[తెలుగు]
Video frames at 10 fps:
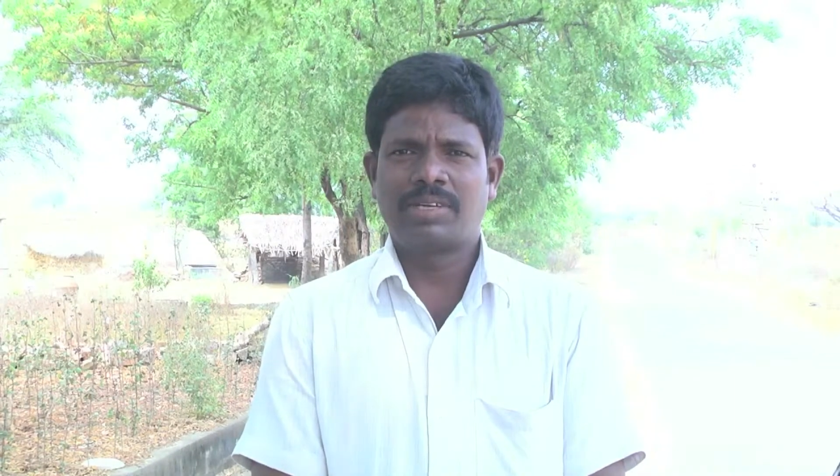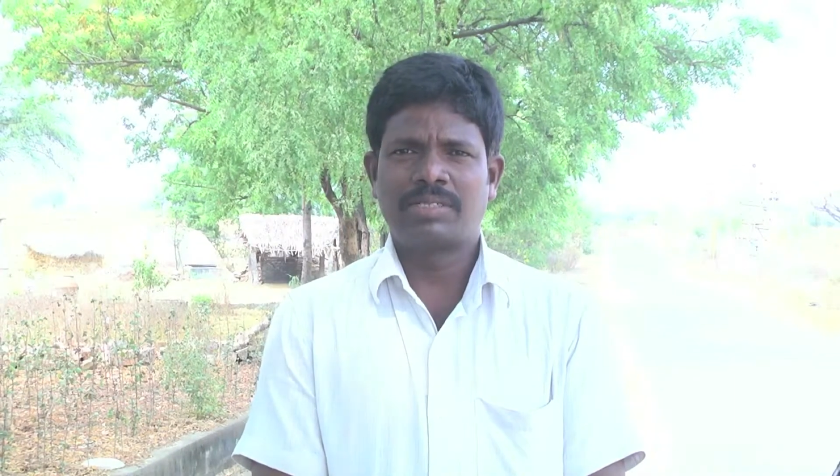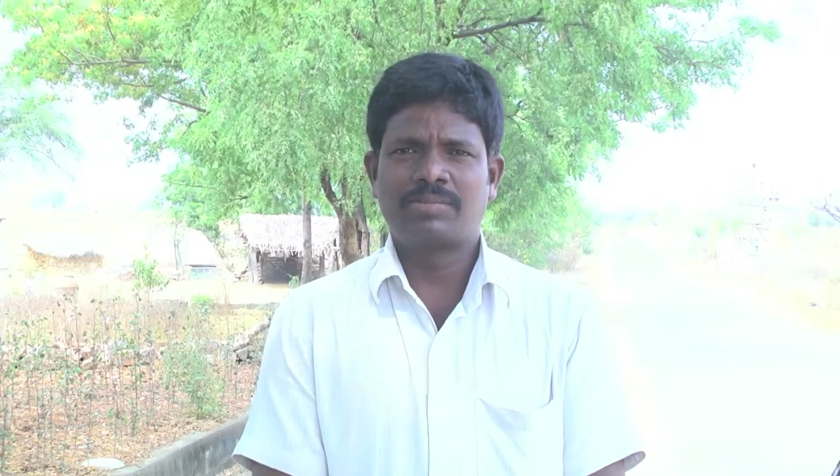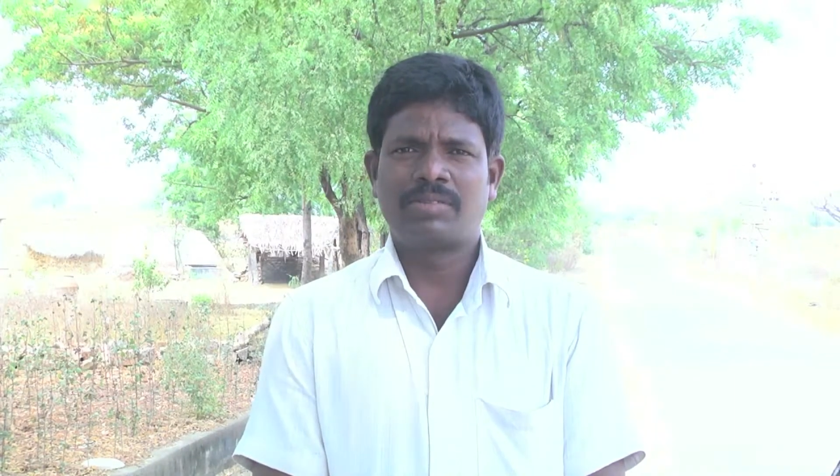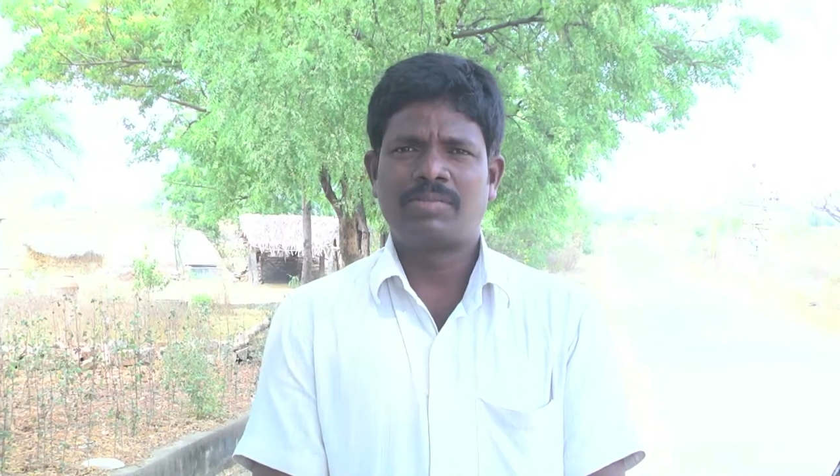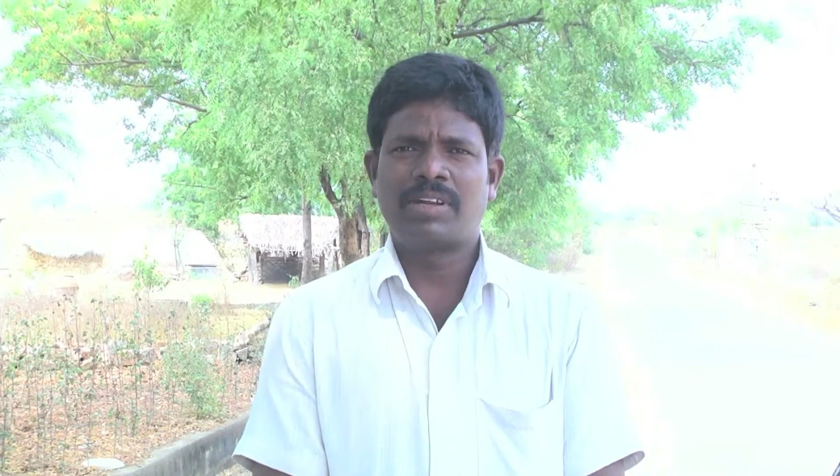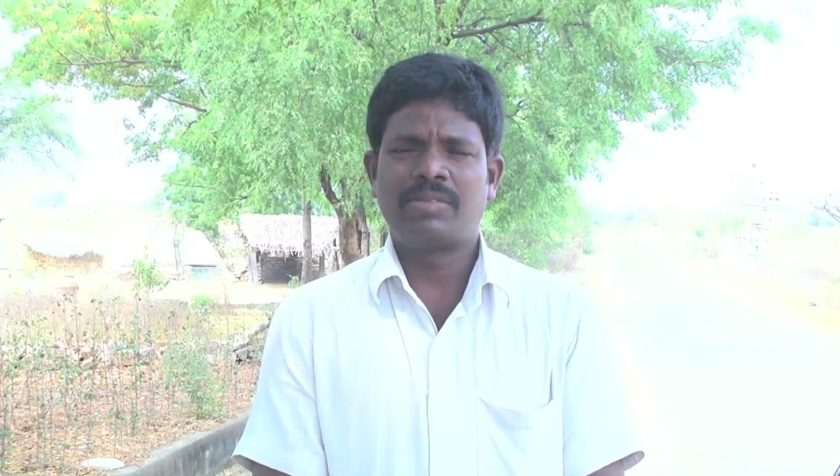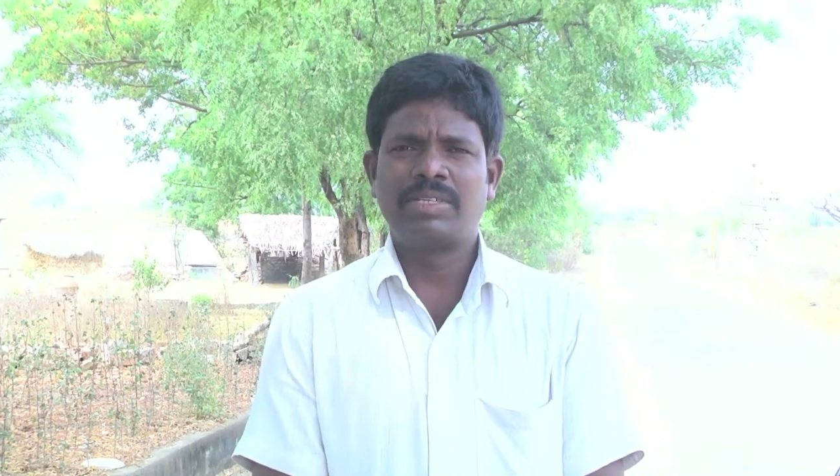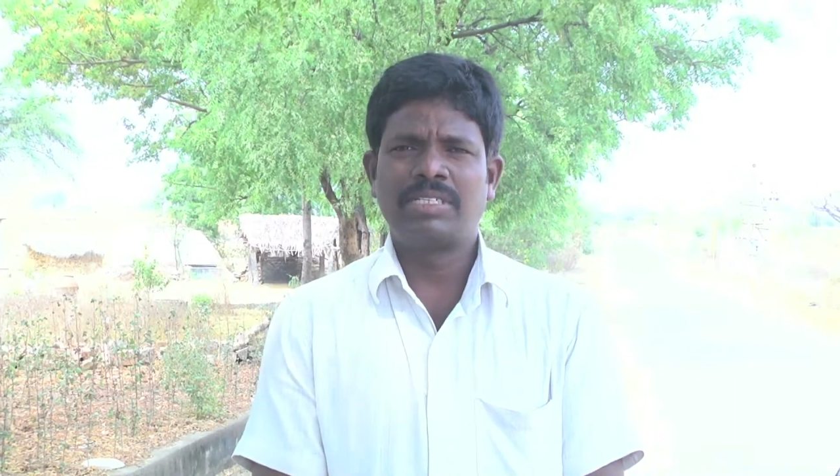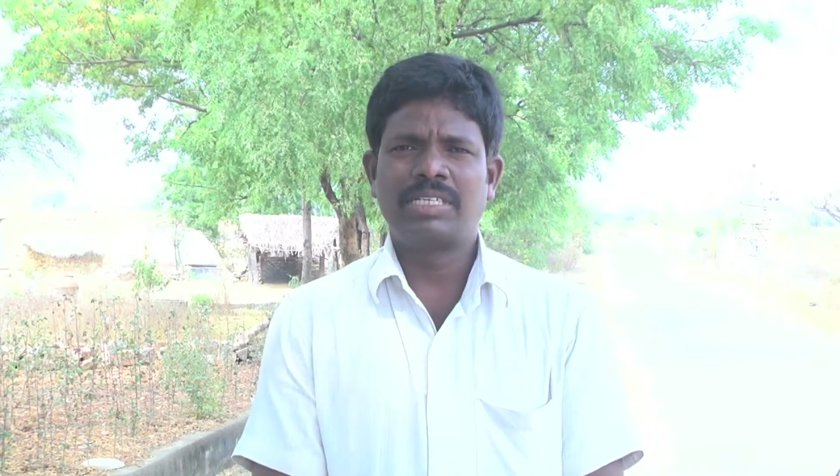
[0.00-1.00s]
లక్ష్మీపురం
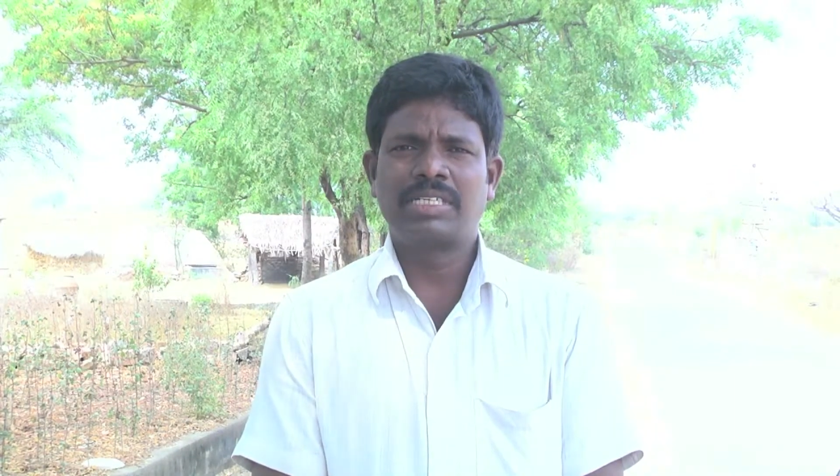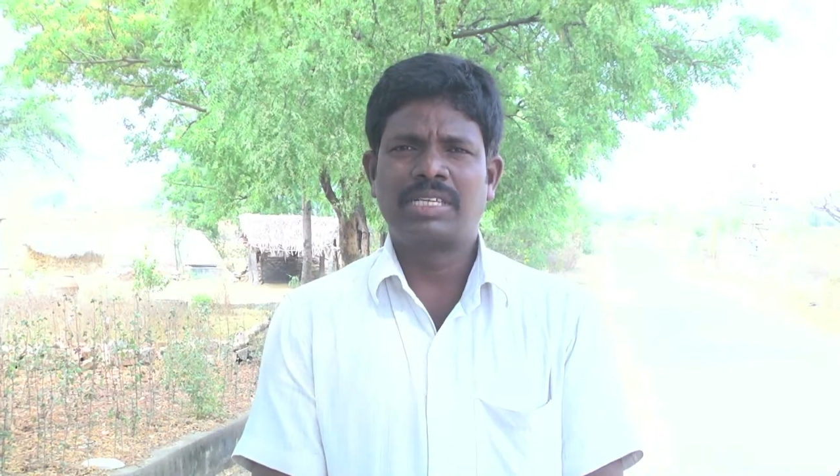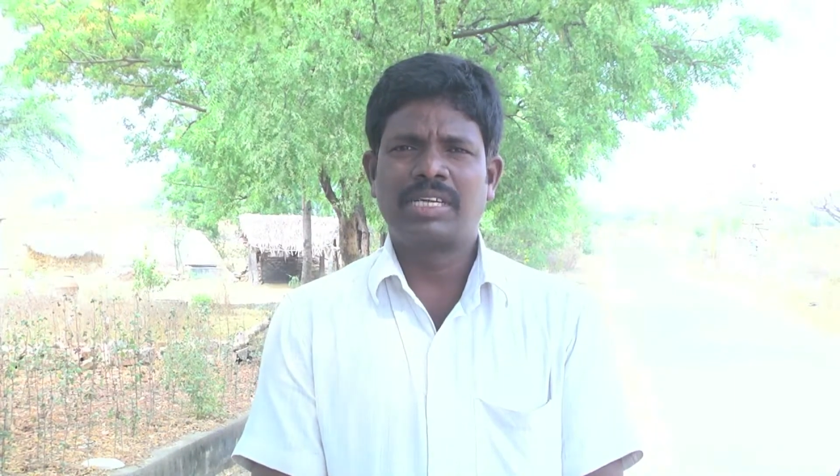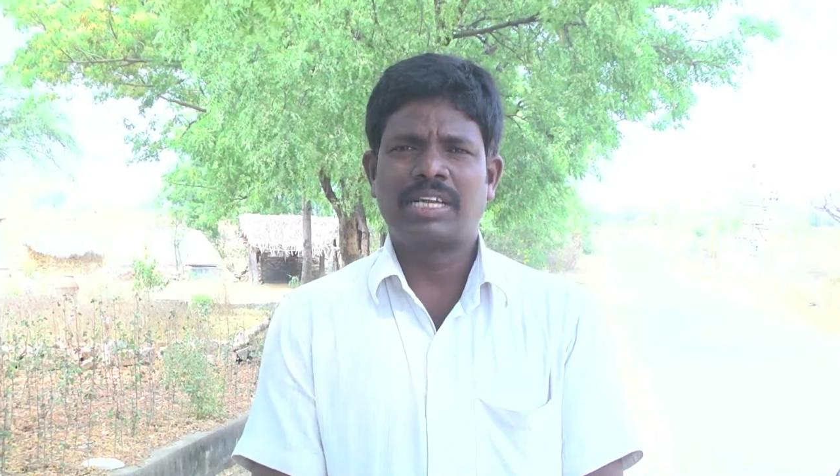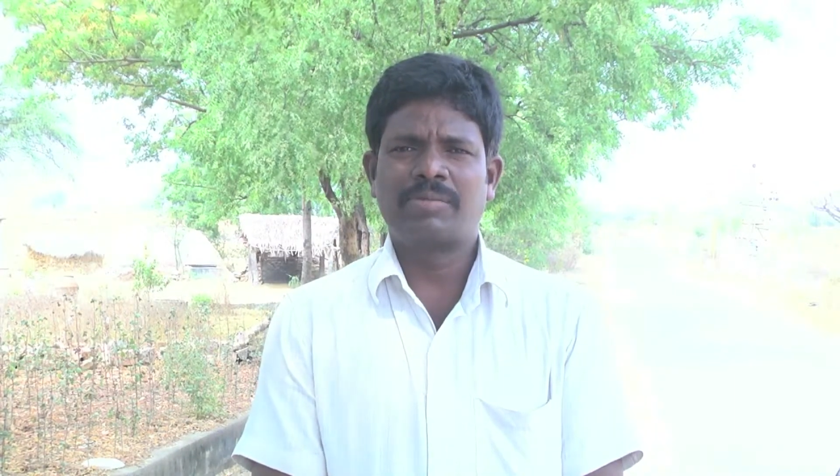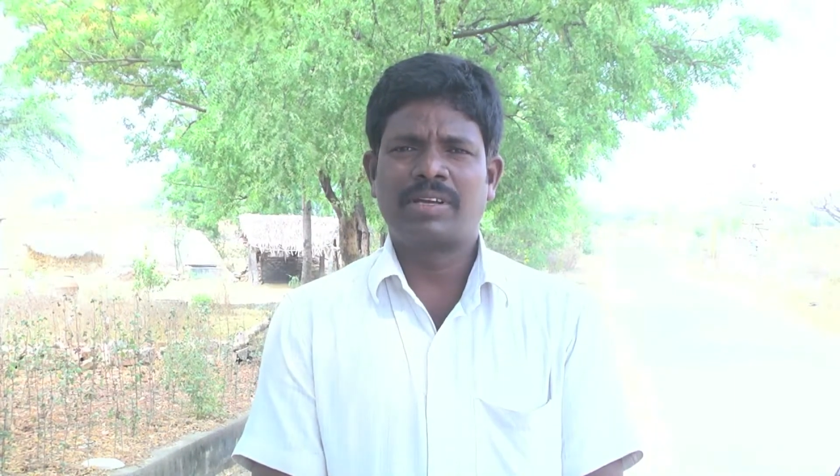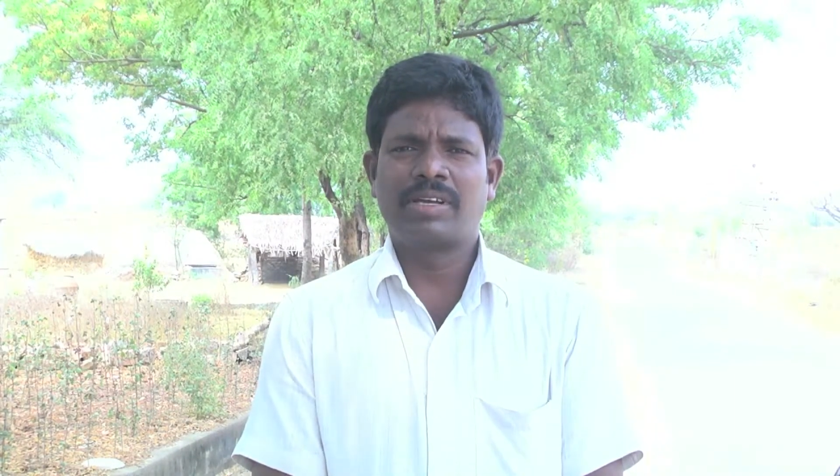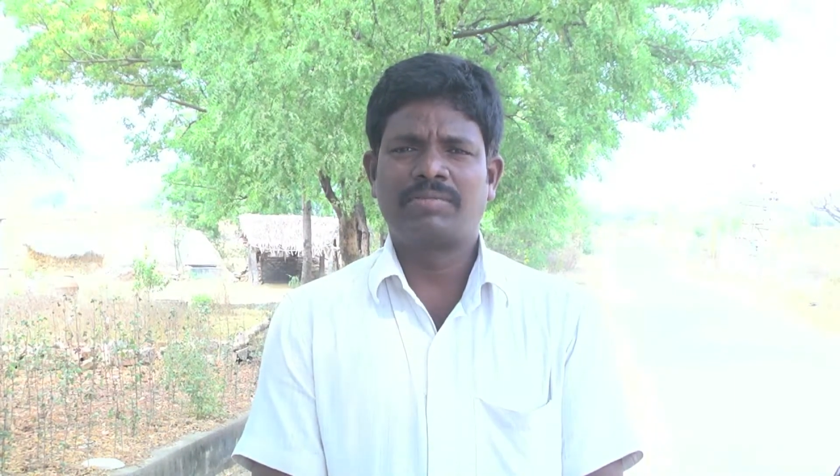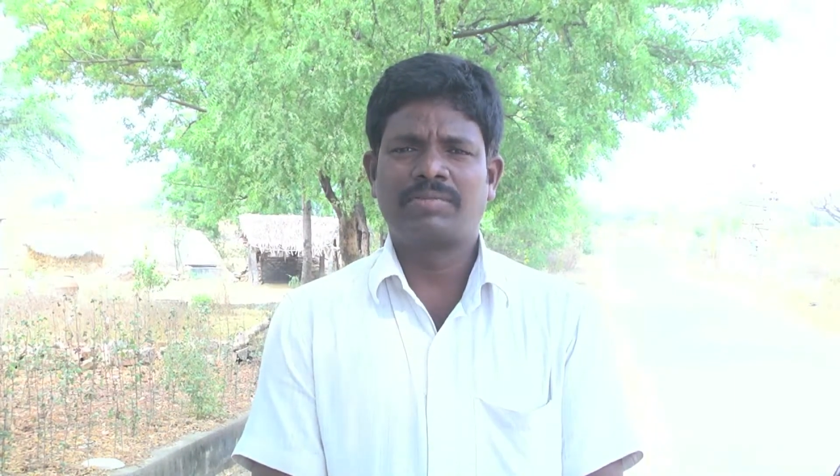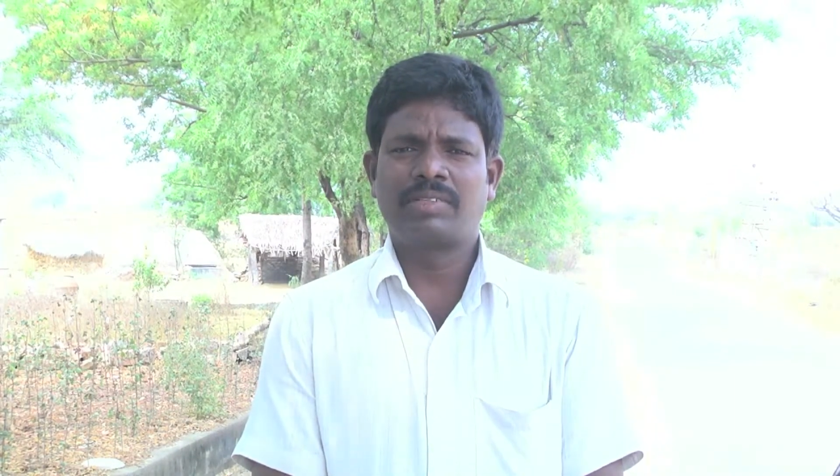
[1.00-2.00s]
మండలం బెజ్జంకి జిల్లా కరీంనగరం